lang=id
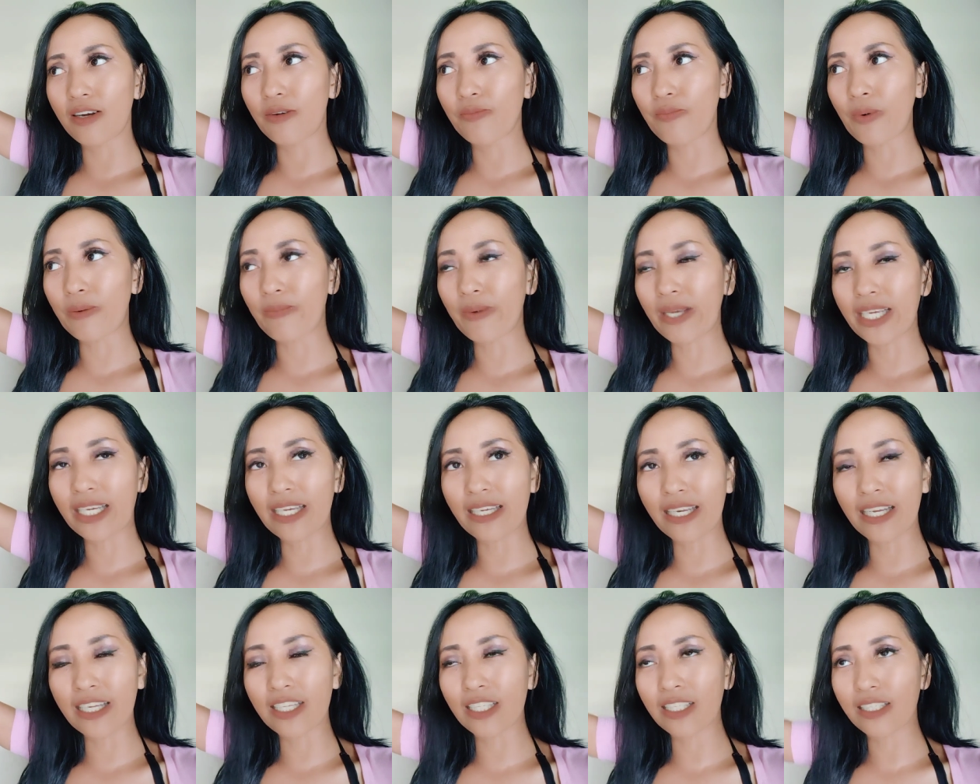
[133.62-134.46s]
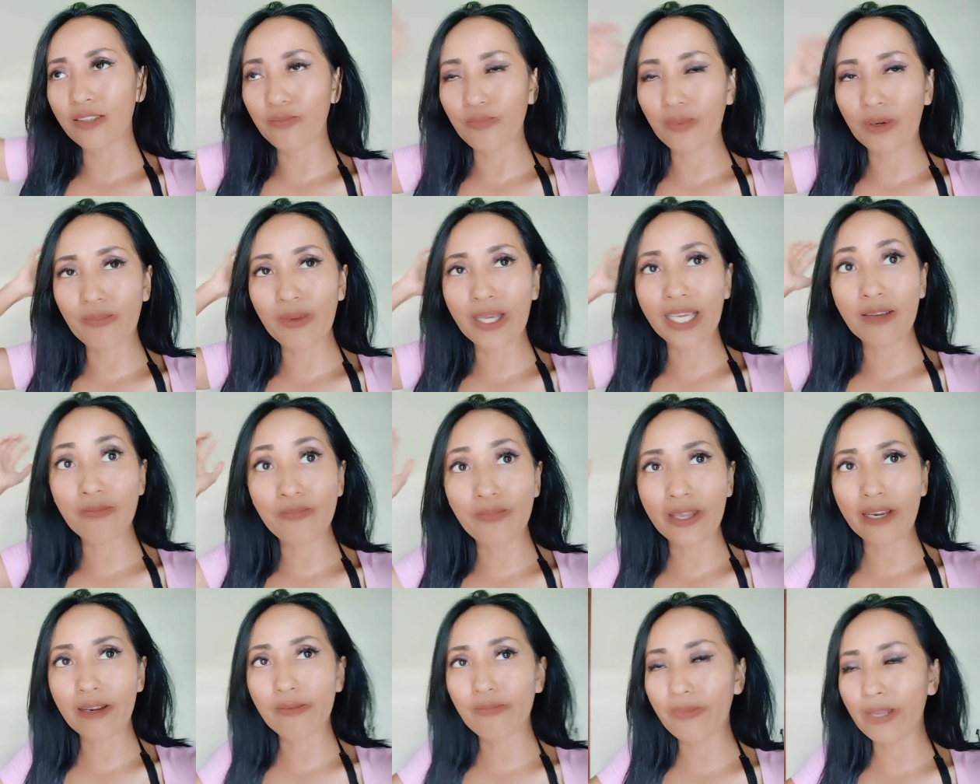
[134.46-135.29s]
perbaikingan
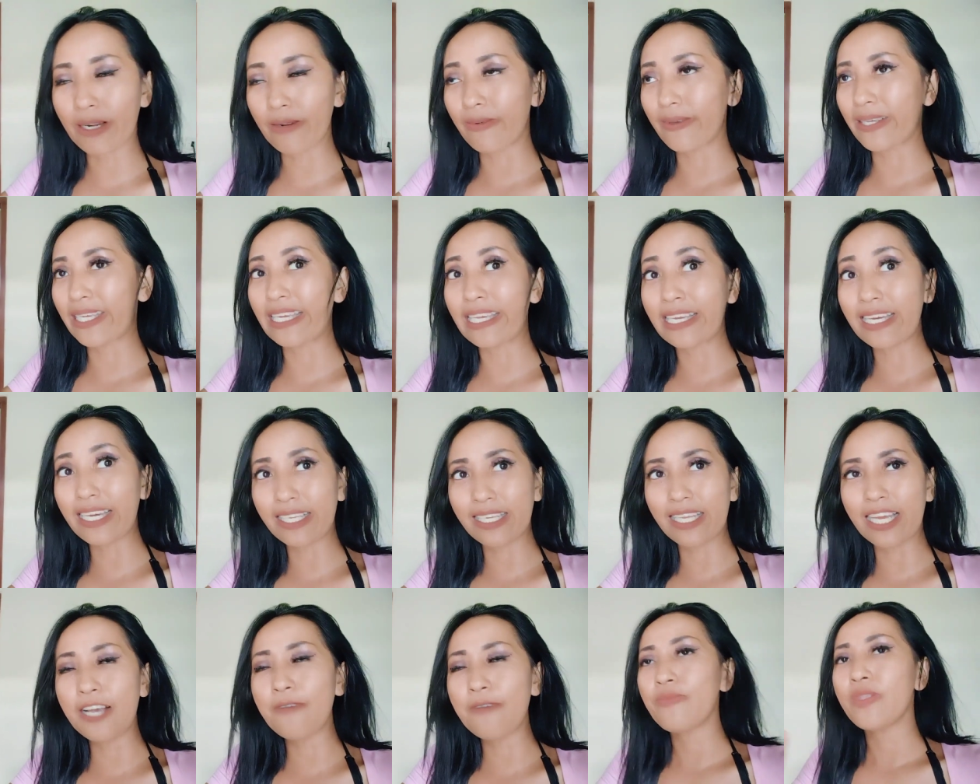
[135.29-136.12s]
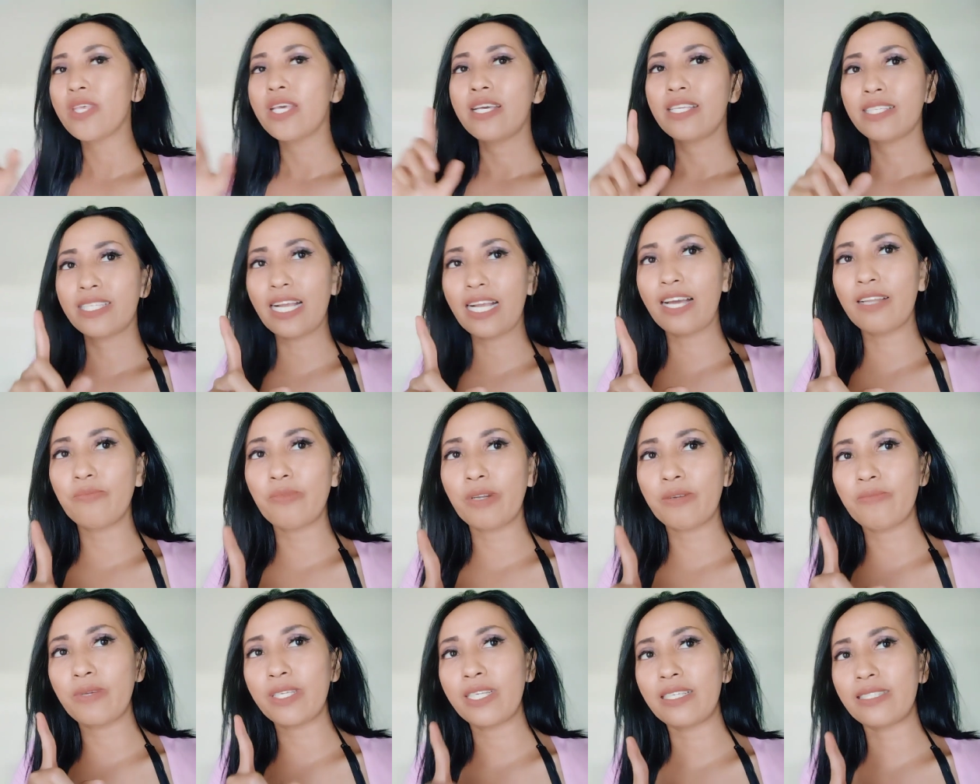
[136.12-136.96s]
perbaikingan ya sangat
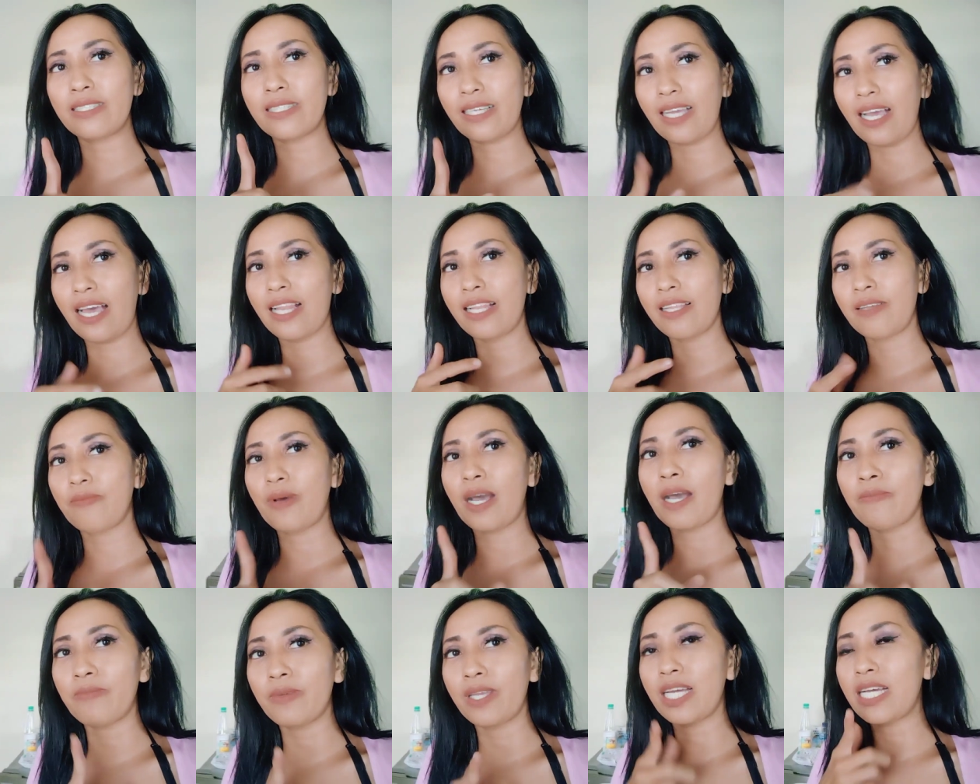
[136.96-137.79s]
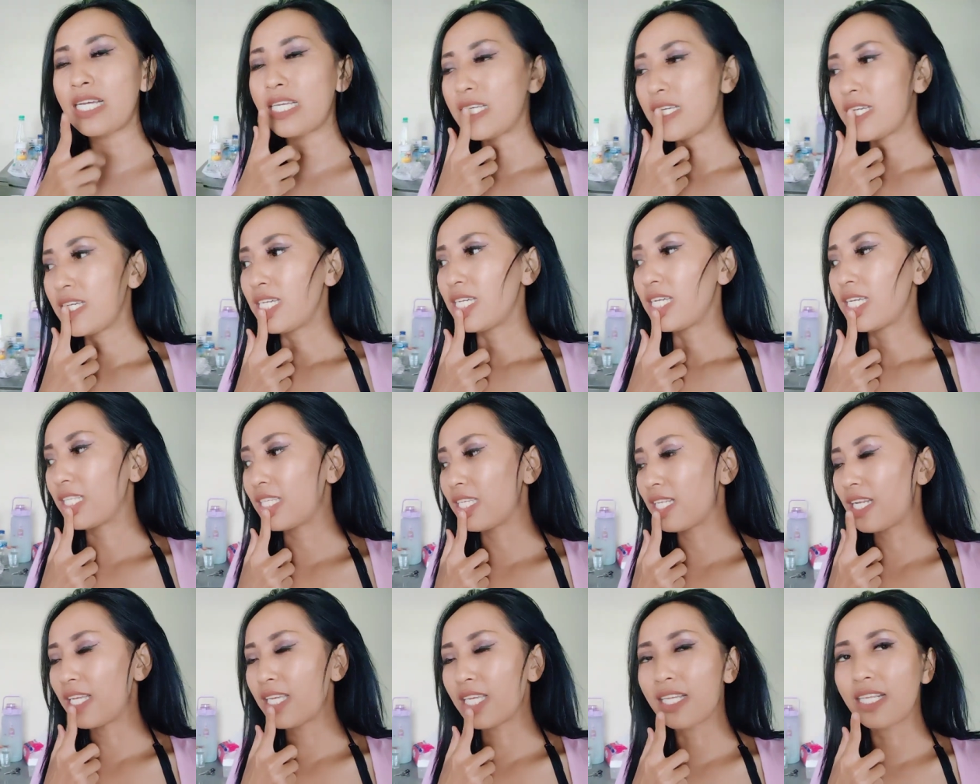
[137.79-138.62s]
berbeda sekali maaf ya
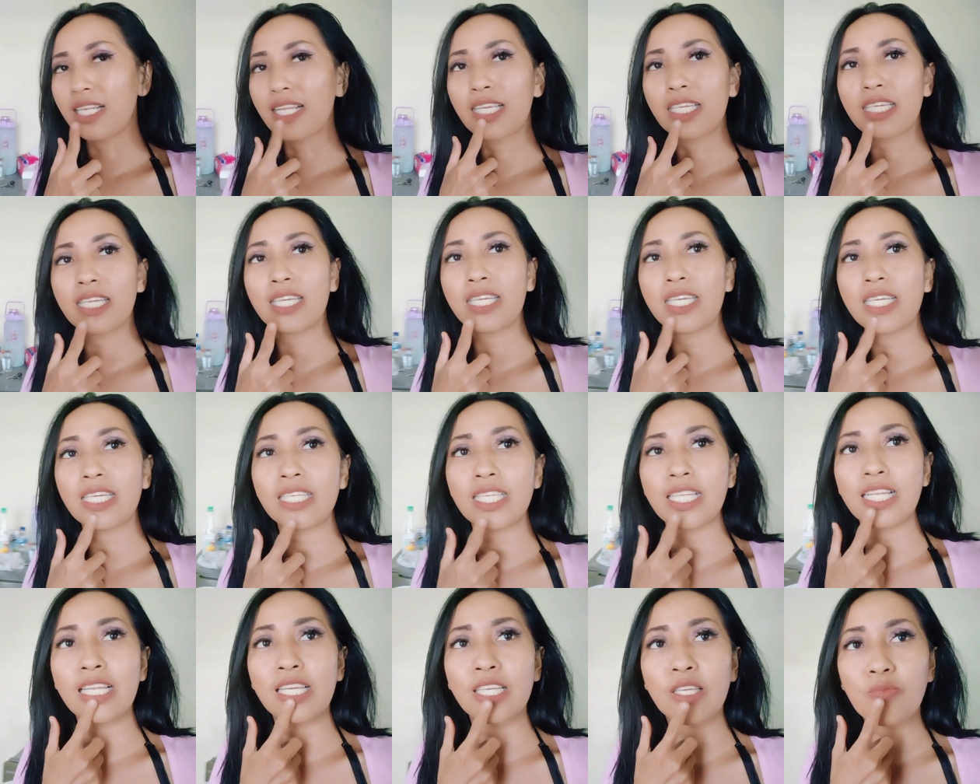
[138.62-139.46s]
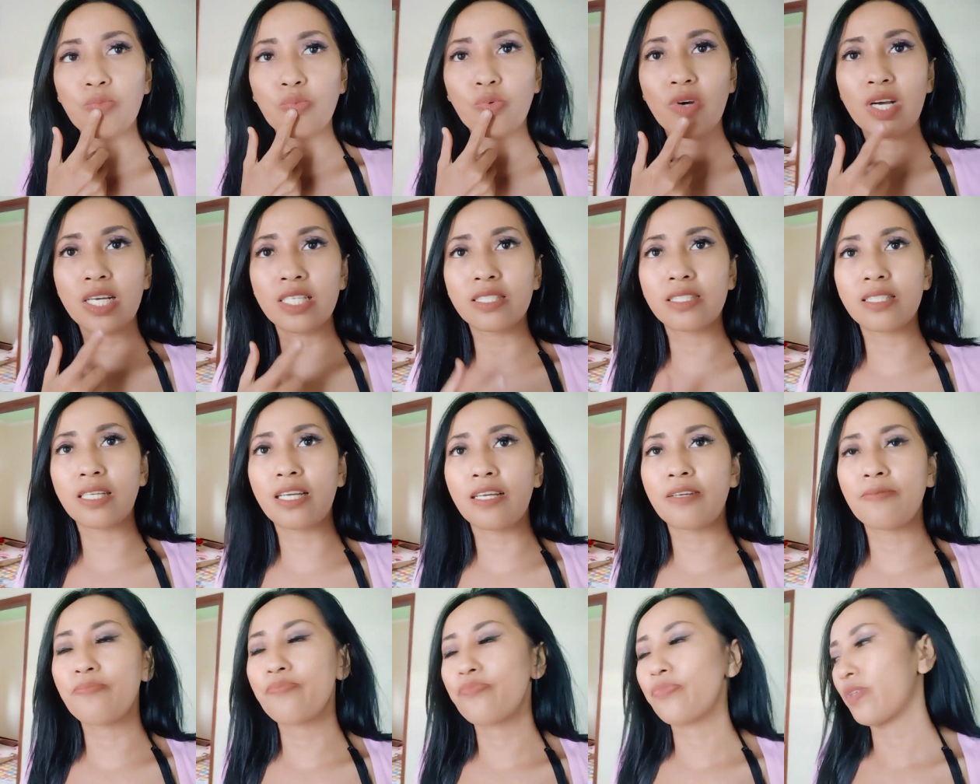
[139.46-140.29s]
ini lagi ini lagi puasa
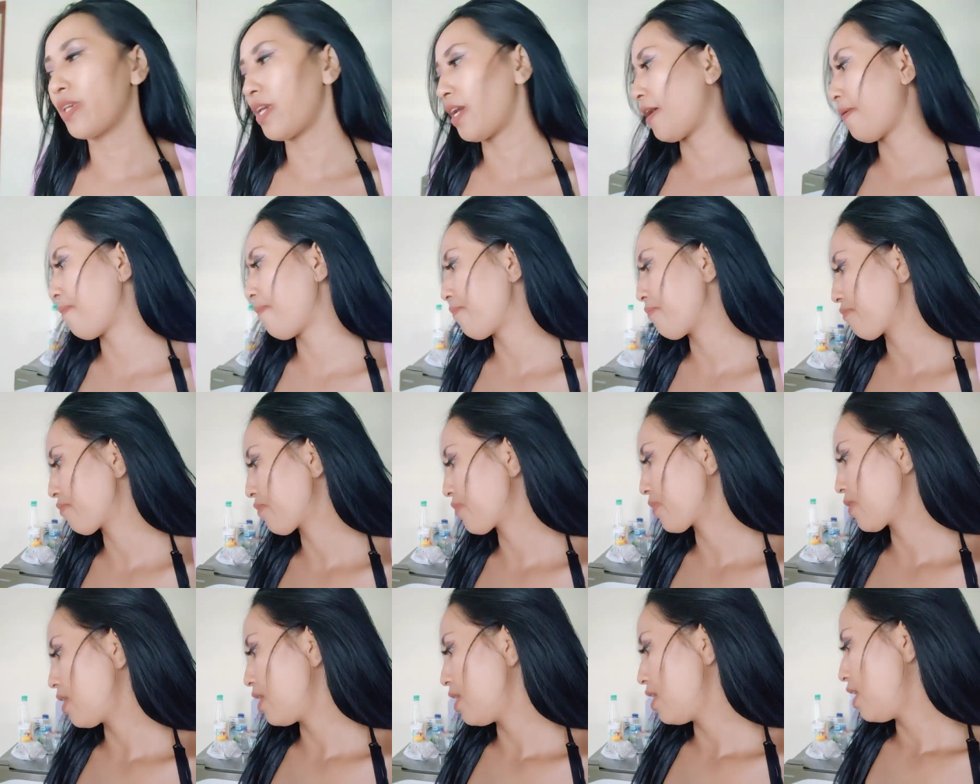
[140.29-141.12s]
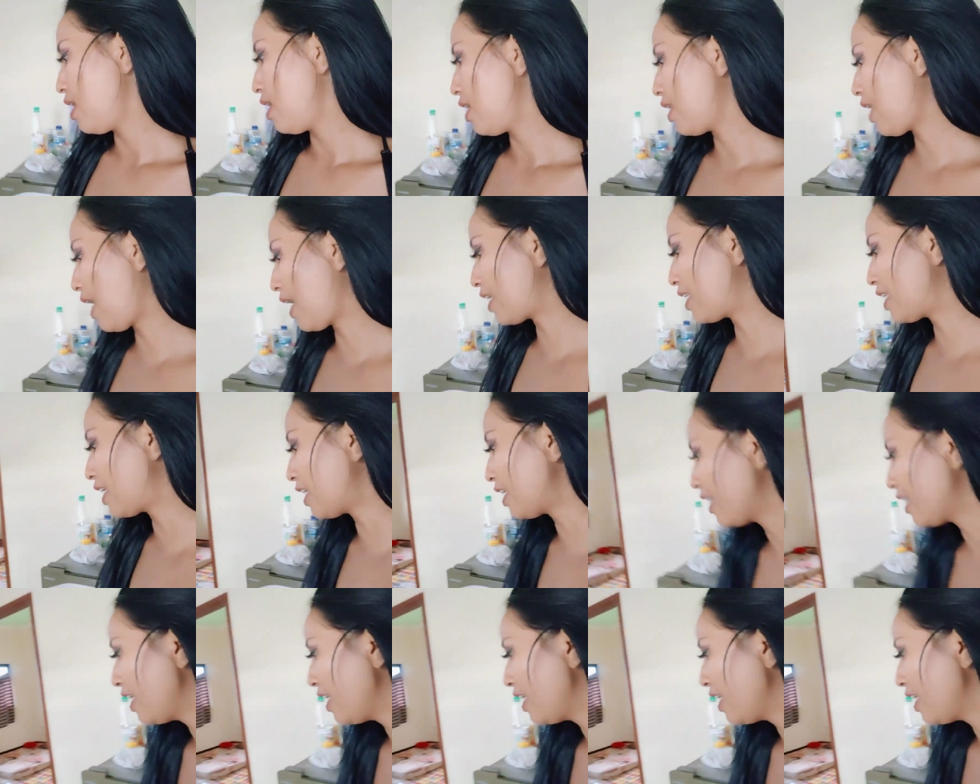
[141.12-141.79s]
ya kan nah ini